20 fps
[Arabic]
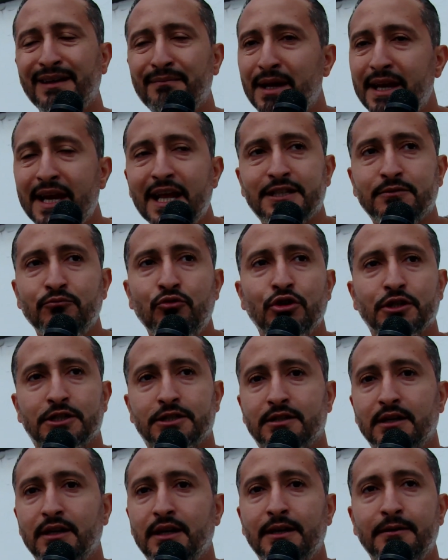ما
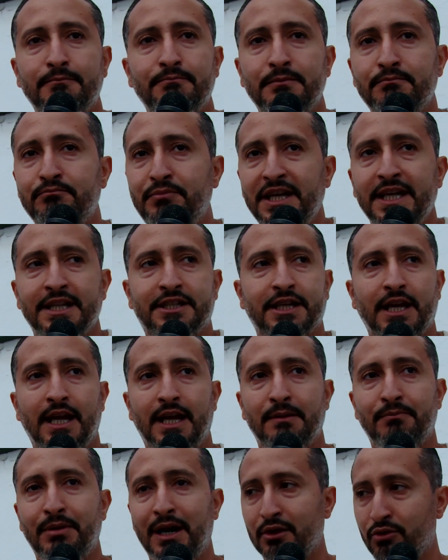نجموش بعيد شيء
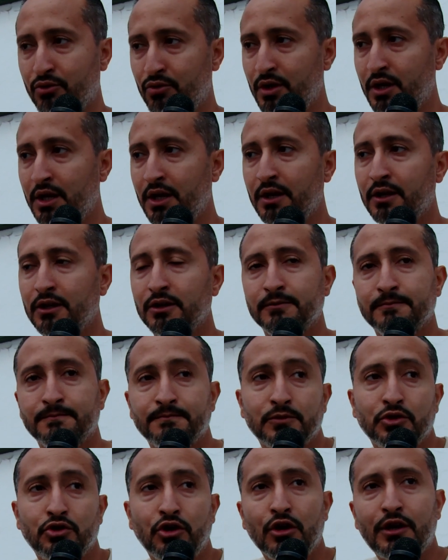على بعض
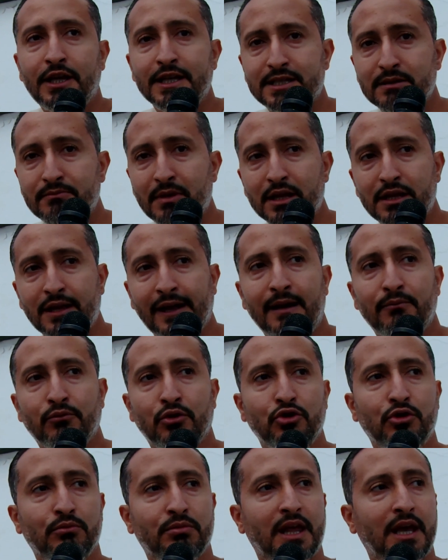دونك يلزمنا نتعاملوا
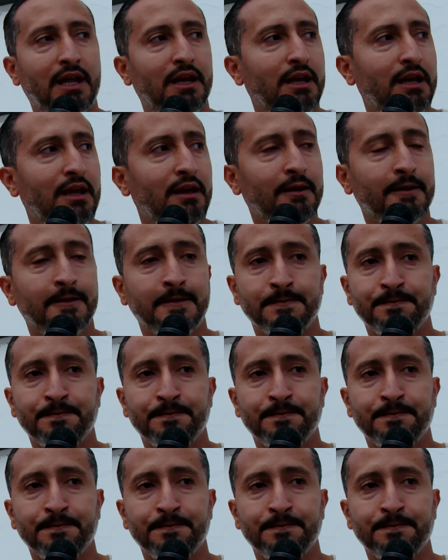اليوم ذهنيا